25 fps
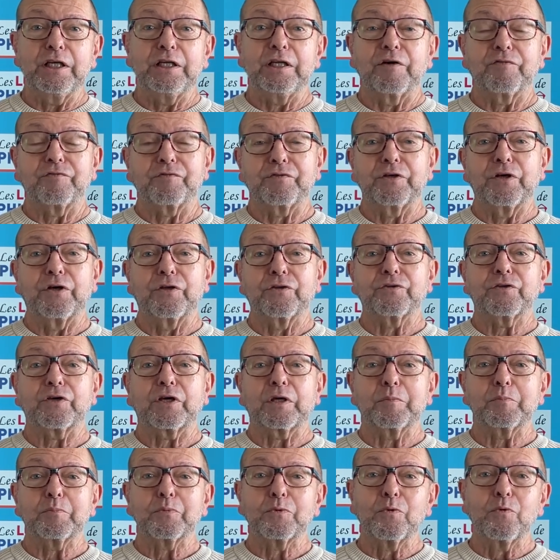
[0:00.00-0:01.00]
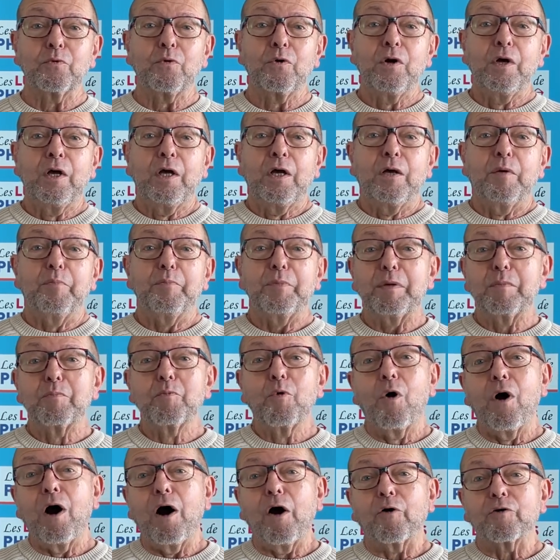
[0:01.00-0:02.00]
Il a fait un très beau
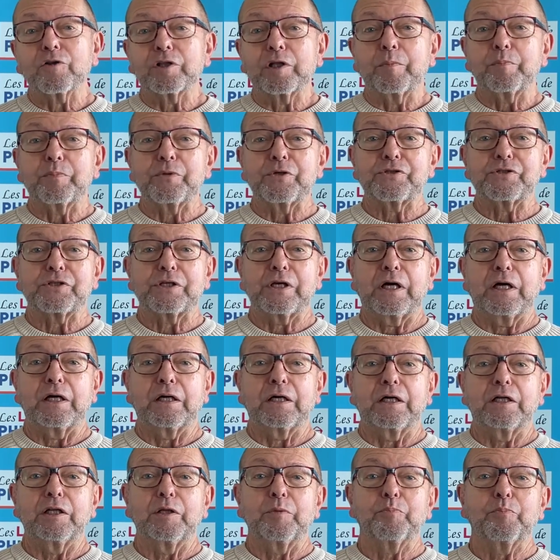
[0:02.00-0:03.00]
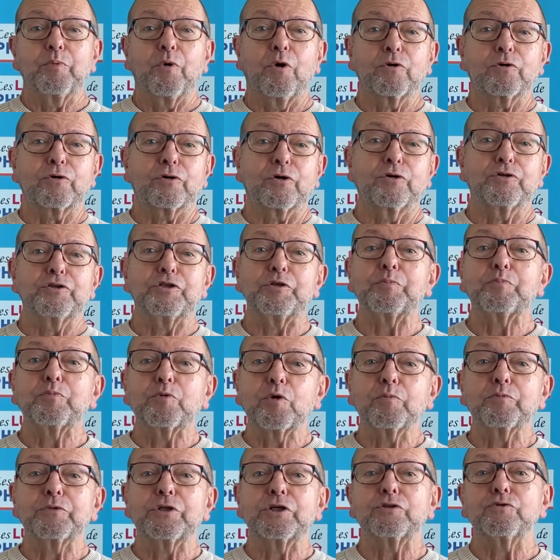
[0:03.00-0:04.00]
mémoire, on appelait ça à l'époque un
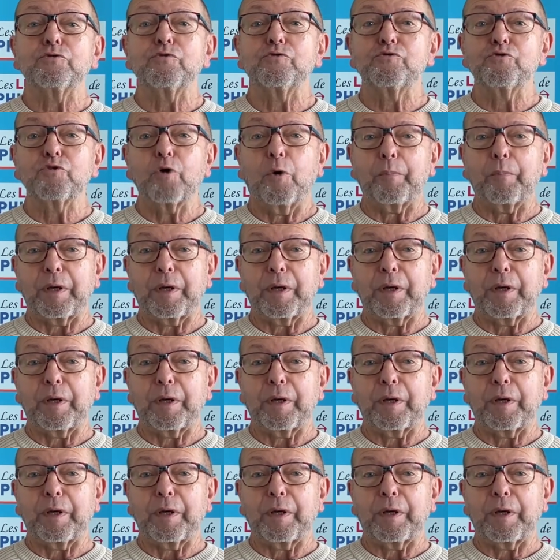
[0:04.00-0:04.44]
diplôme d'études